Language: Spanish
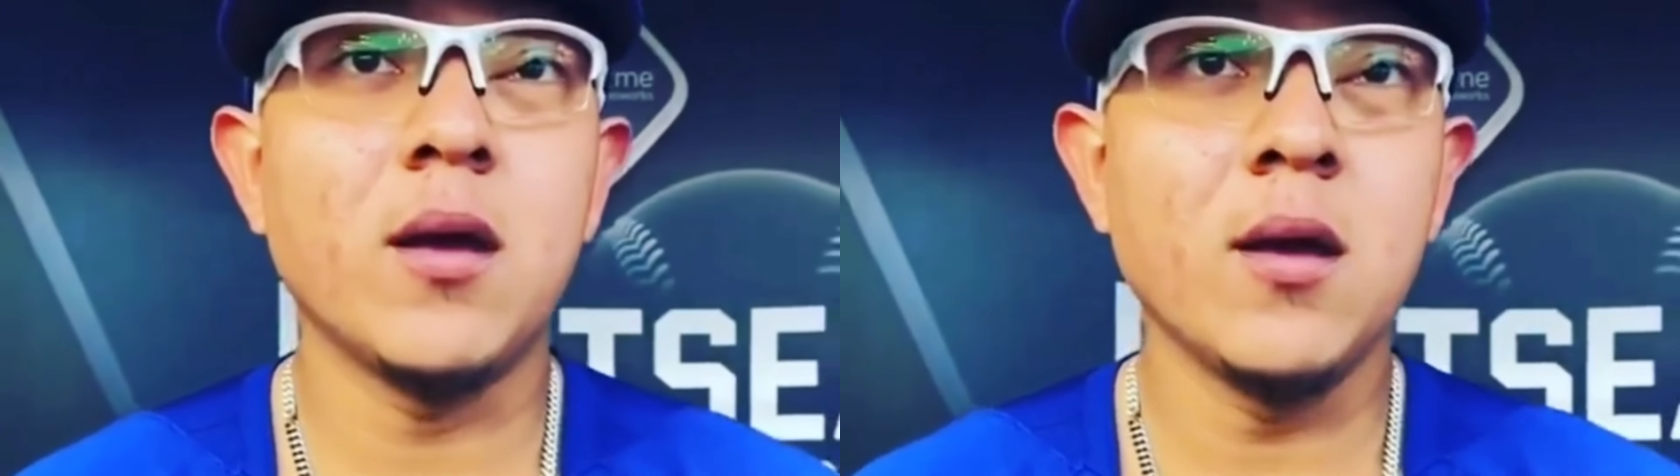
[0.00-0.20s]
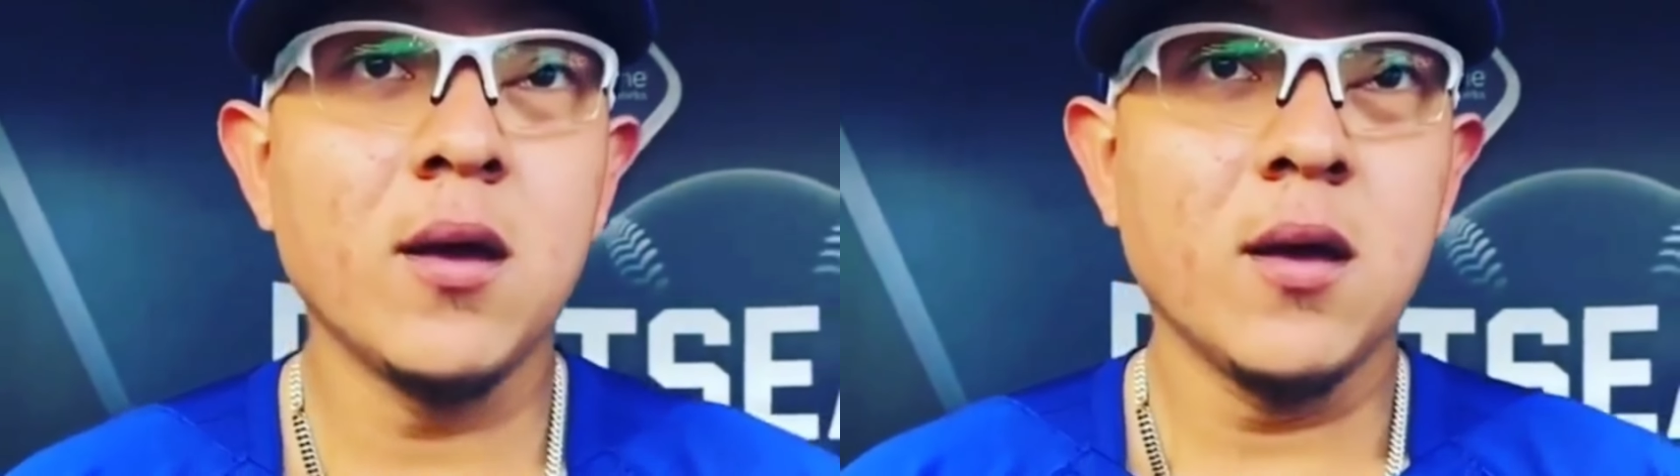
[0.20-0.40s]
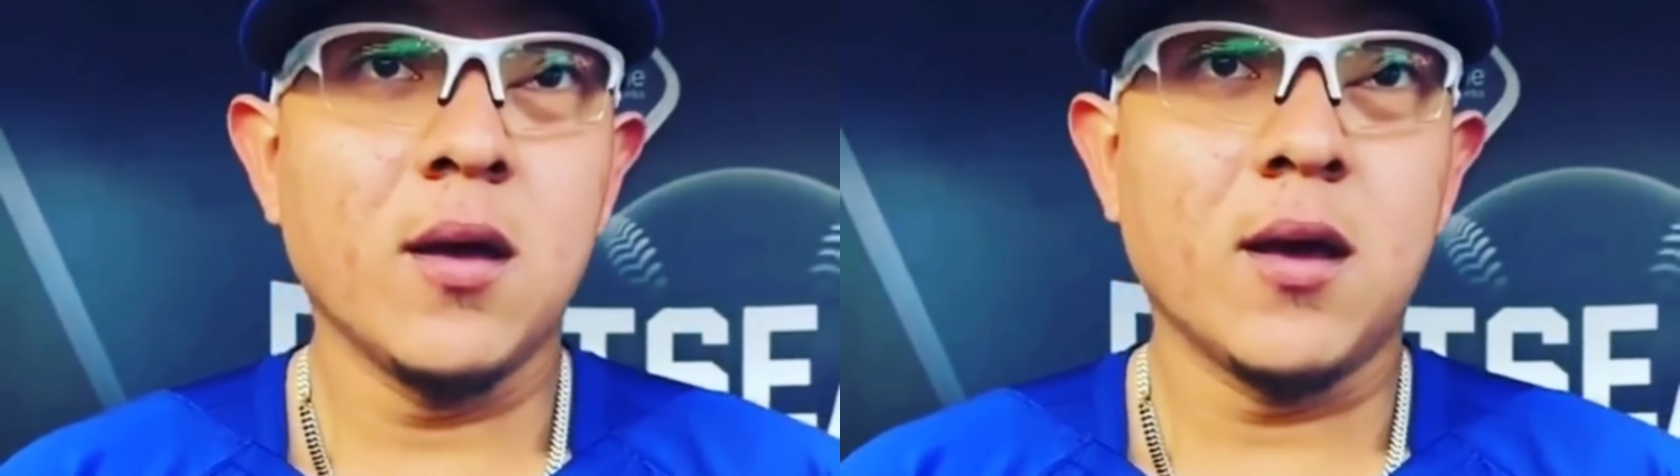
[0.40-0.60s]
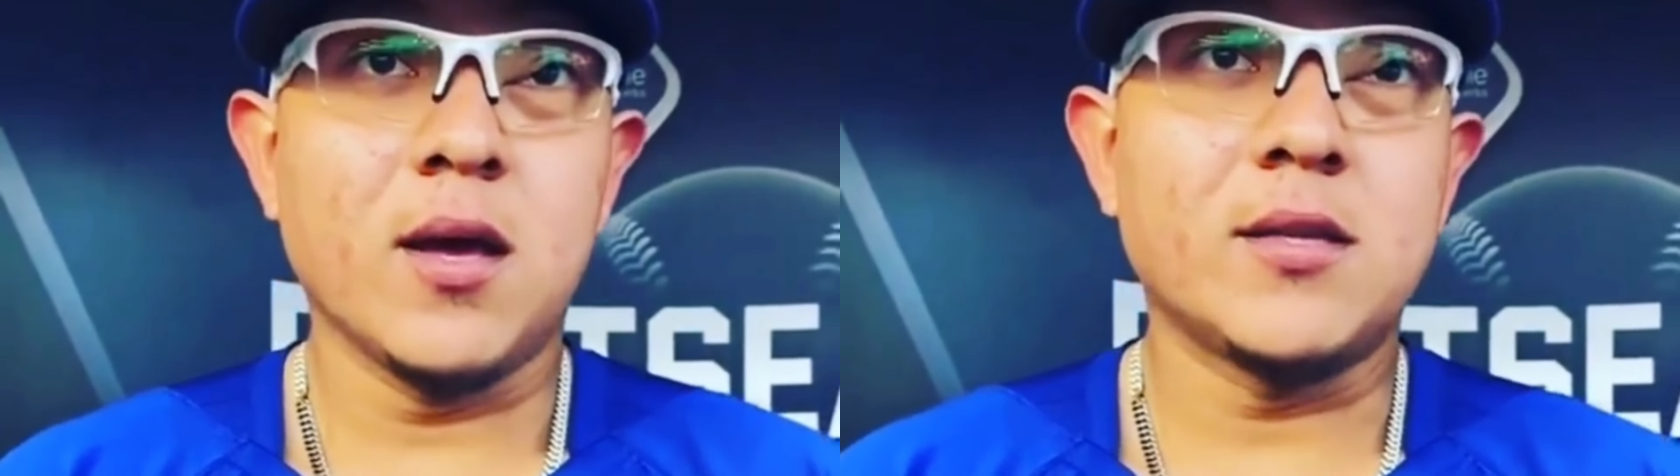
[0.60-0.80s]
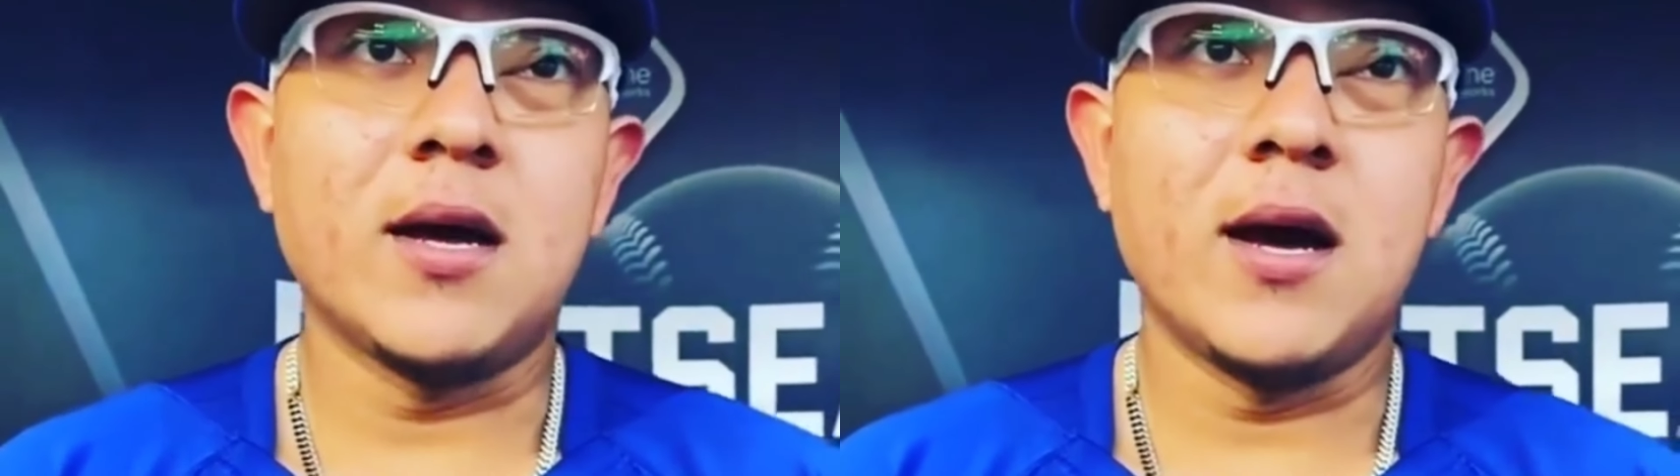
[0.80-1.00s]

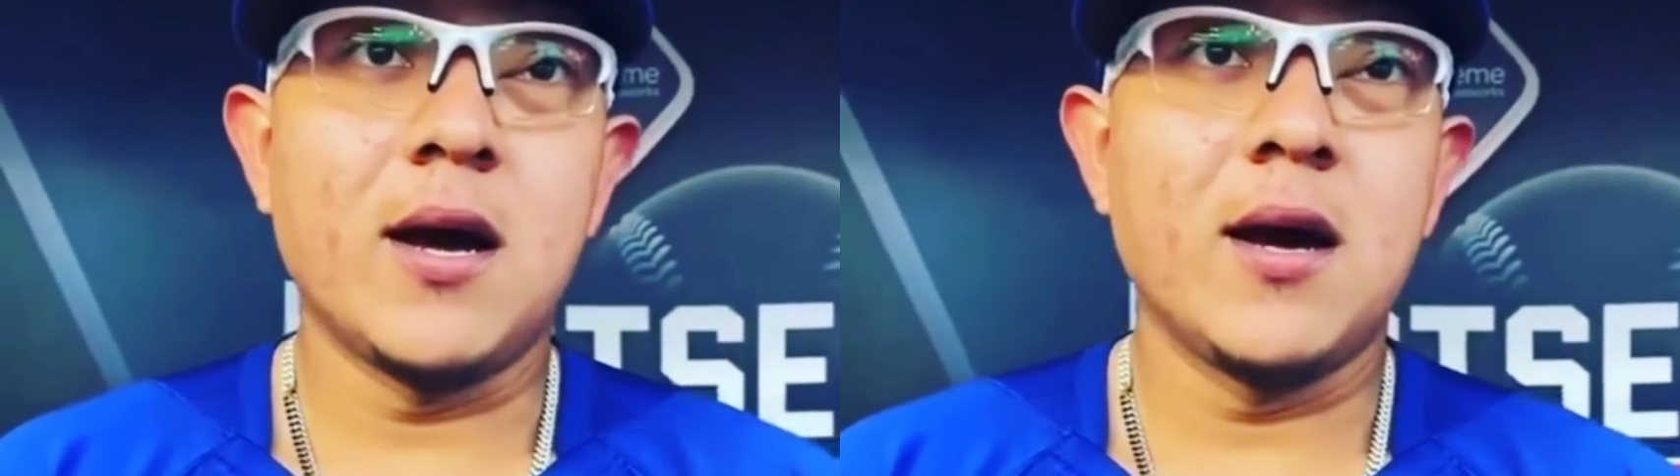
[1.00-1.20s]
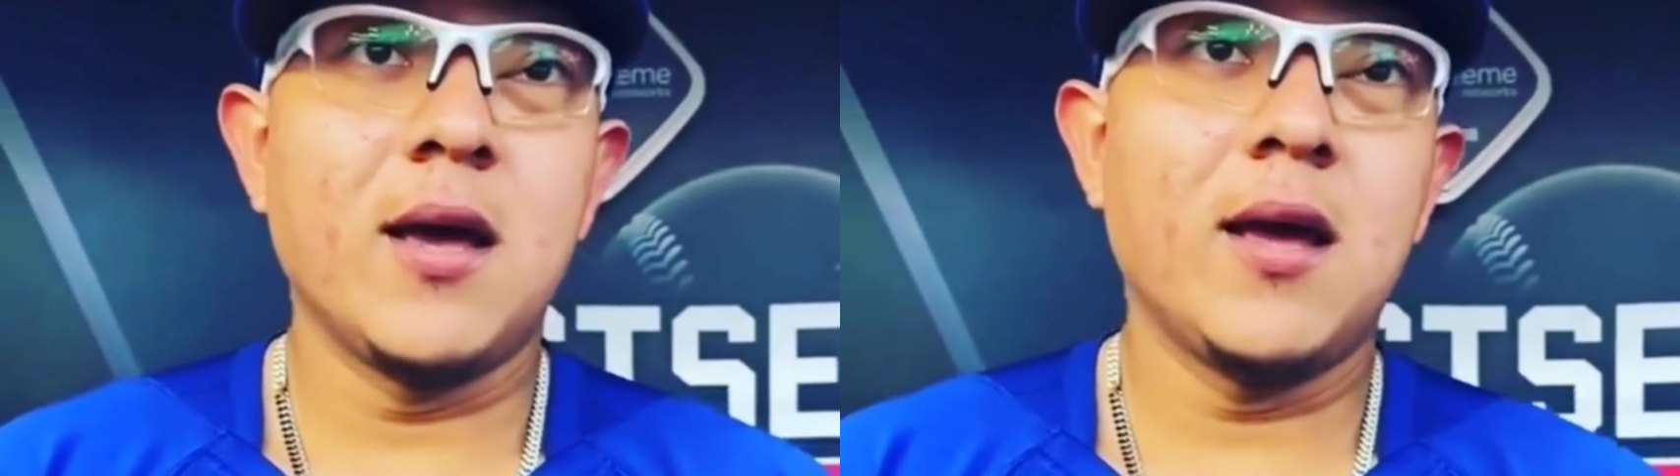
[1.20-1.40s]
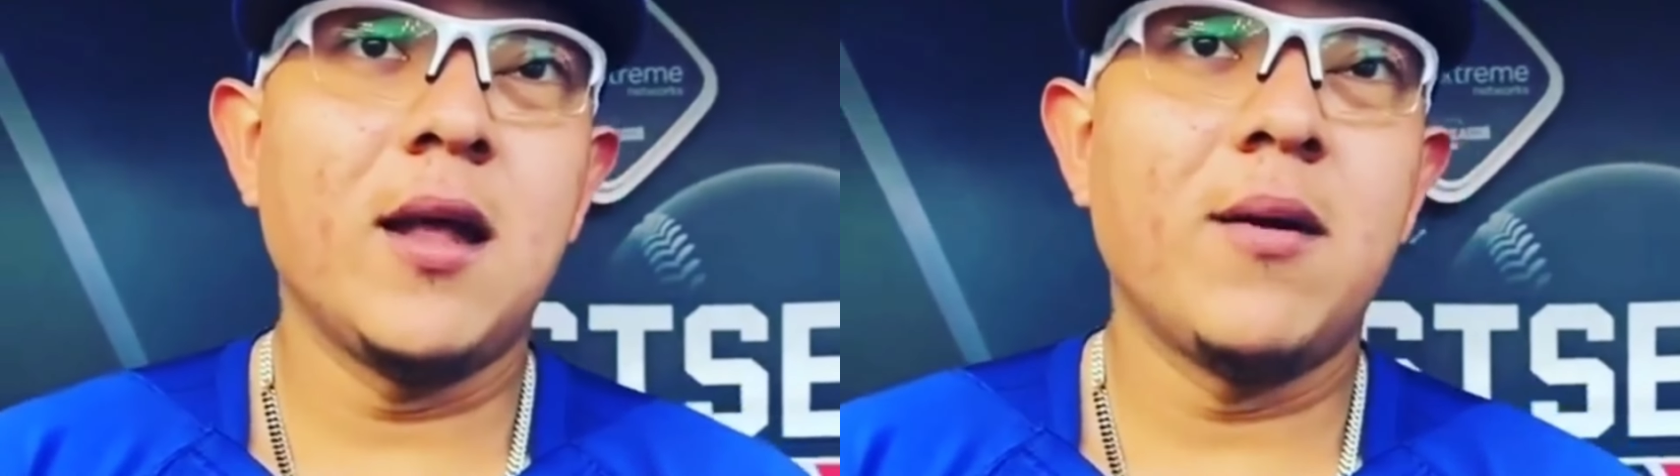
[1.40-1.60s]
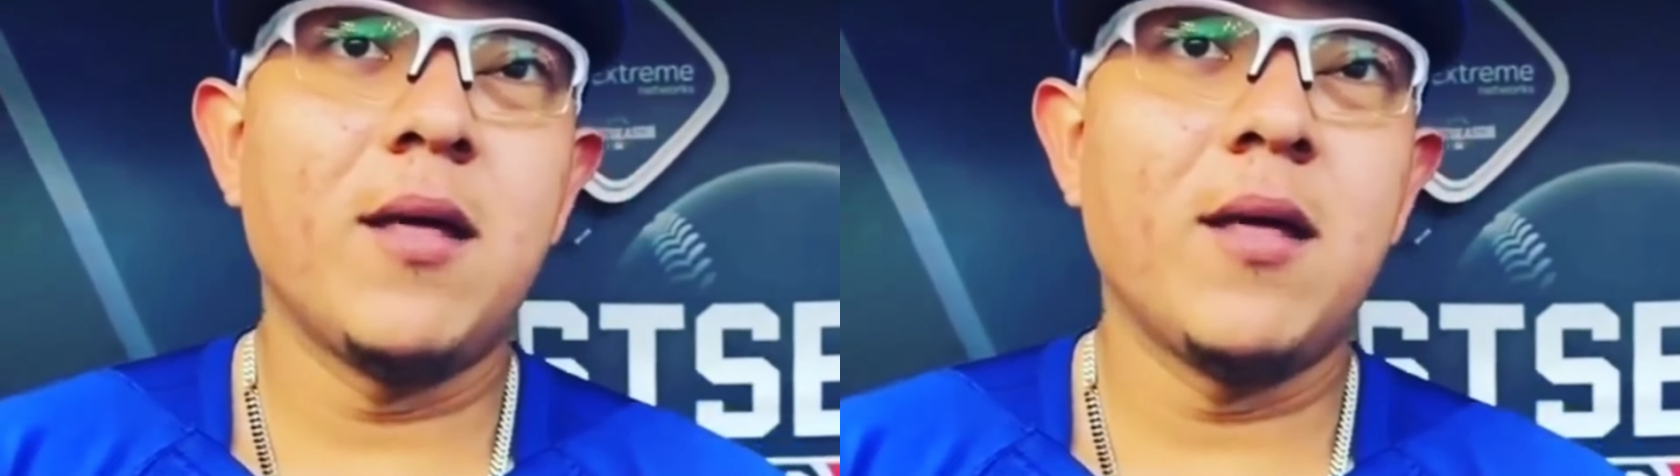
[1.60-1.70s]
viendo cómo las